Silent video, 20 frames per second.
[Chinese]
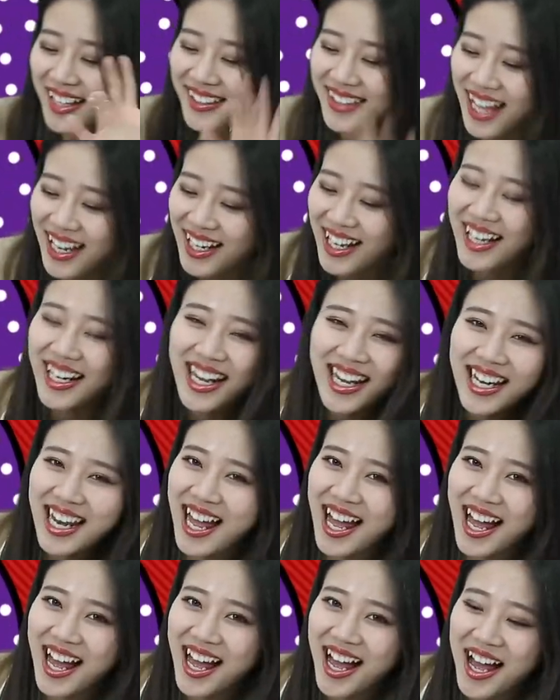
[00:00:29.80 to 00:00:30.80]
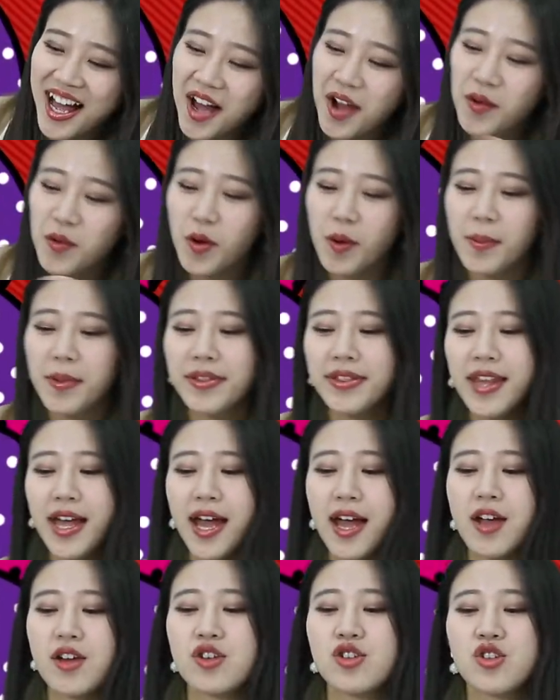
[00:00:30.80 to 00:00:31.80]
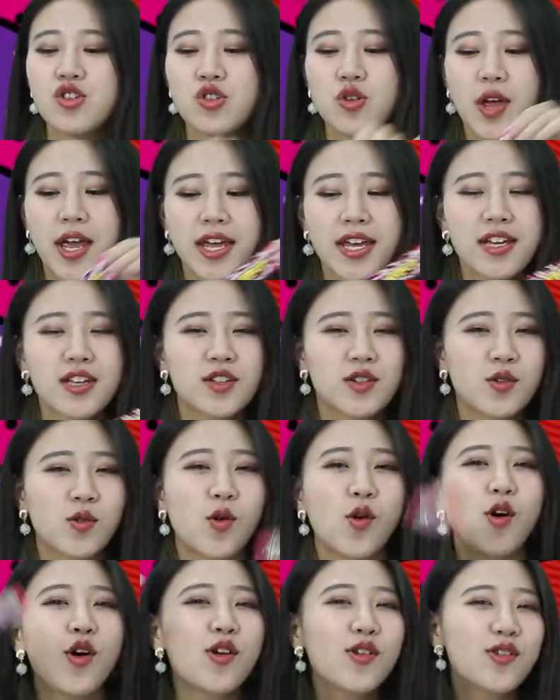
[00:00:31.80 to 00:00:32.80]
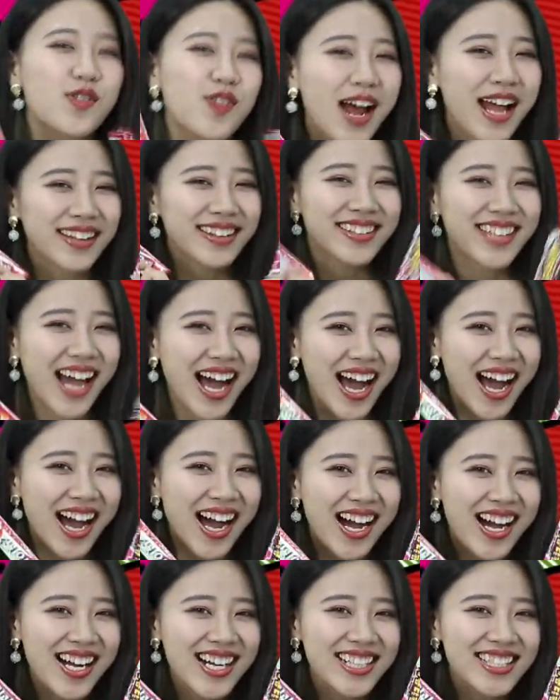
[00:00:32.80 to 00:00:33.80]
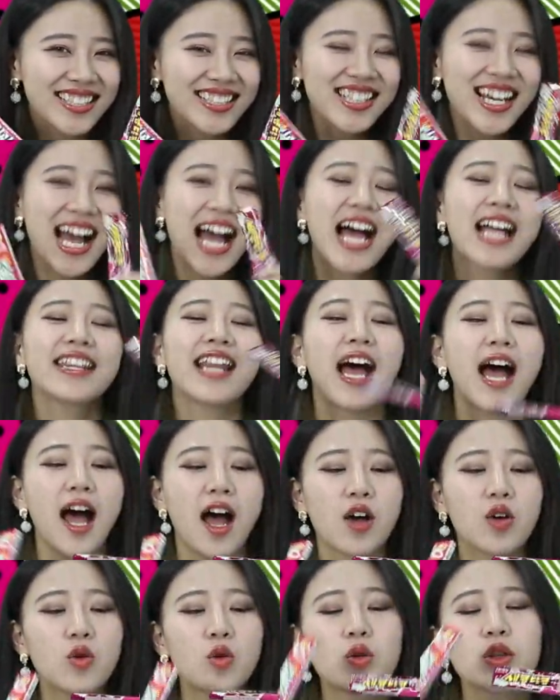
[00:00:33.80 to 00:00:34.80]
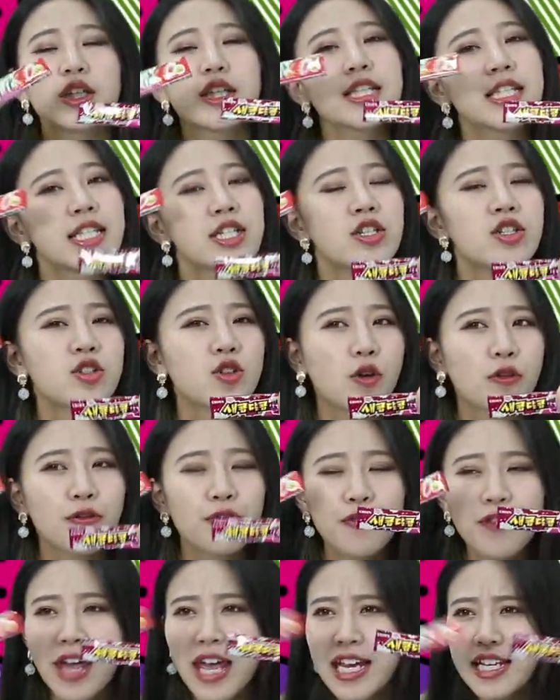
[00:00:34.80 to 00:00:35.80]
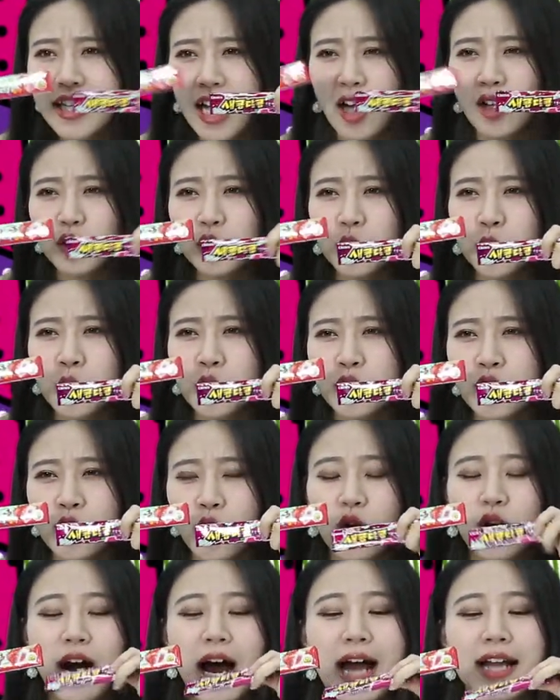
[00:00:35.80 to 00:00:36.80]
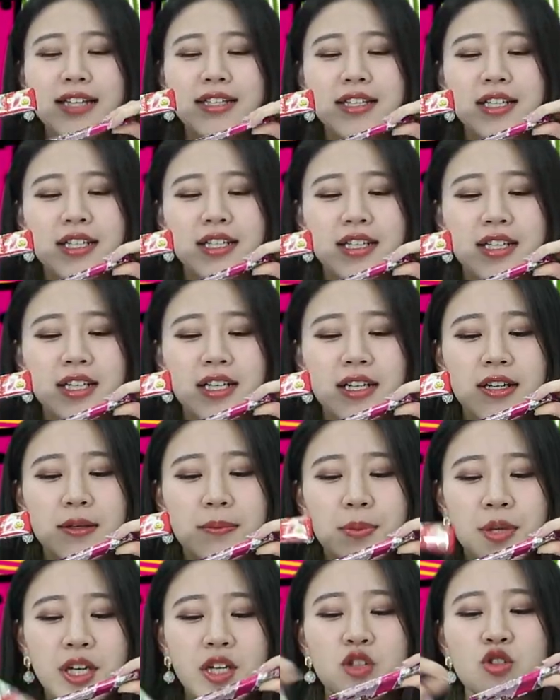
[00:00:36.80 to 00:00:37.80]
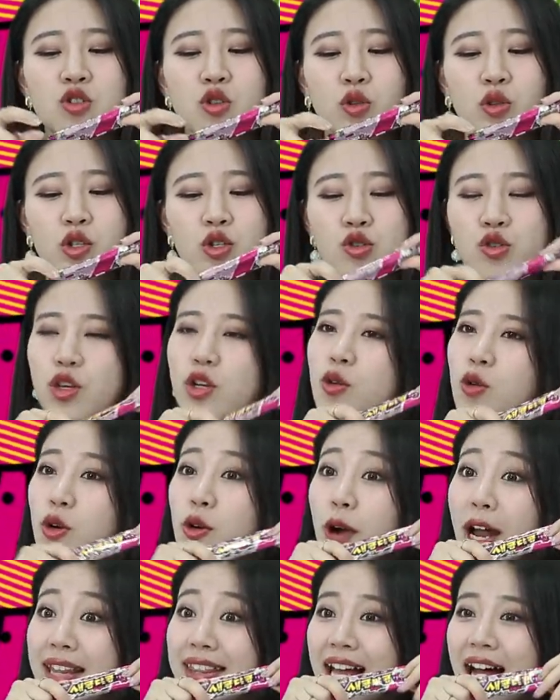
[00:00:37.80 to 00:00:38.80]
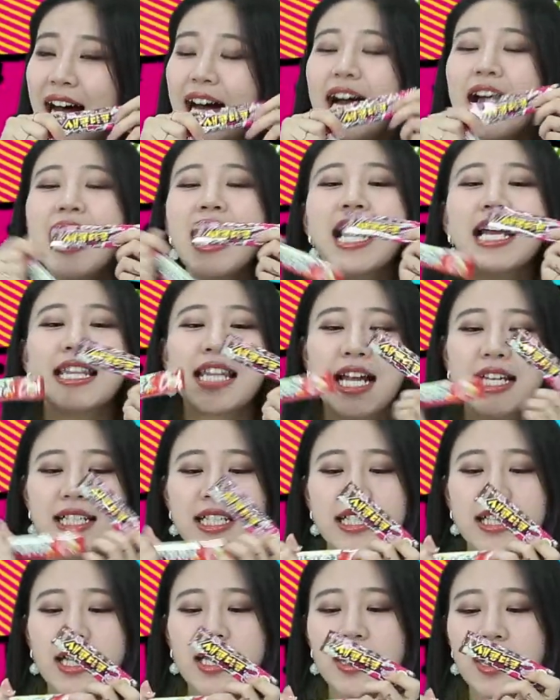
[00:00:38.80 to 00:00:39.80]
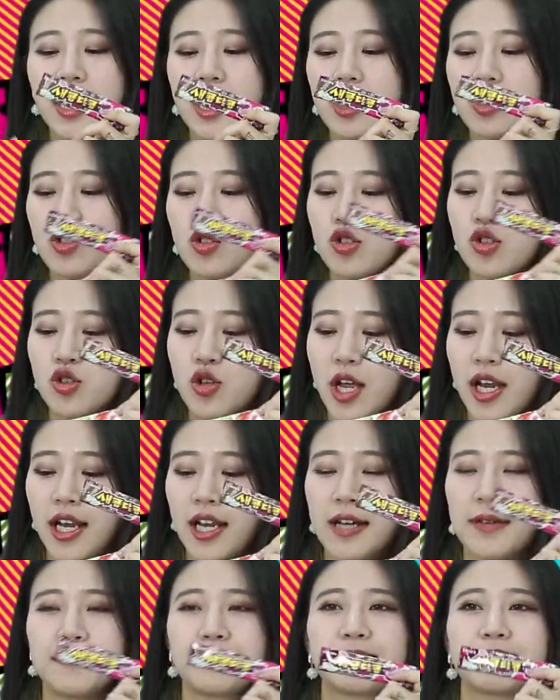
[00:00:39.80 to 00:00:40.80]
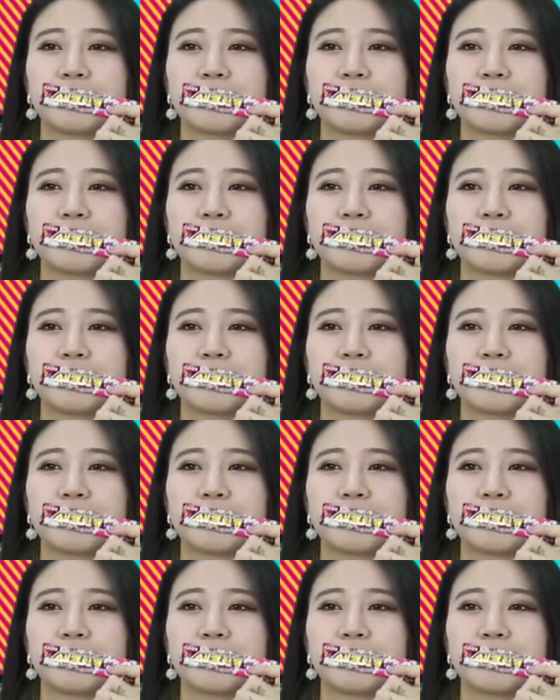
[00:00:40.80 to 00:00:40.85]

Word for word: 当当当当，我们的水果软糖。那韩国呢，其实有非常多种啊，这个品种的水果软糖。那今天听就选了，